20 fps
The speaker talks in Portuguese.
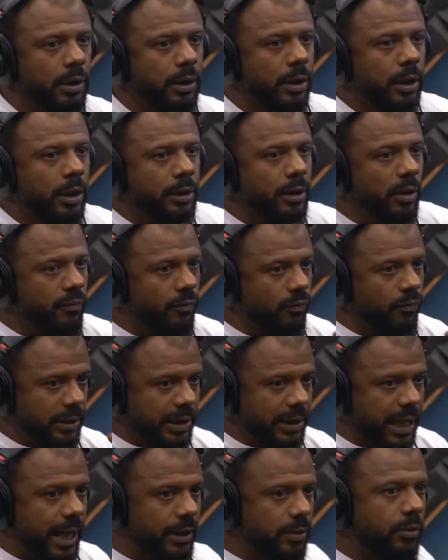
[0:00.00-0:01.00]
Então,
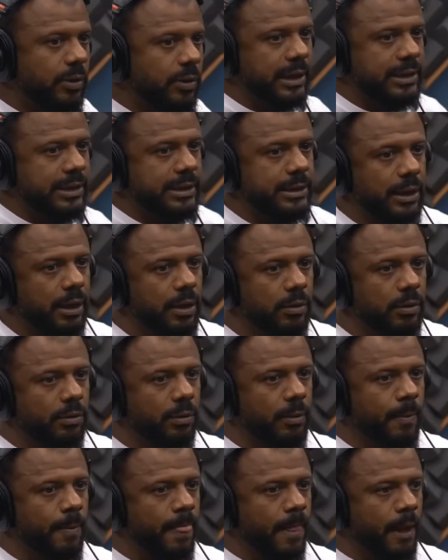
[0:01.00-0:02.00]
na educação,
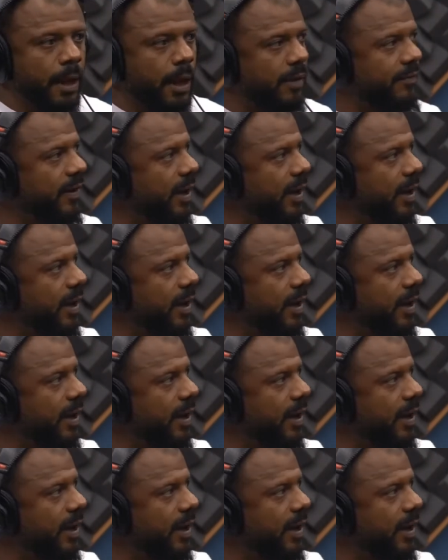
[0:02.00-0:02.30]
ele fala: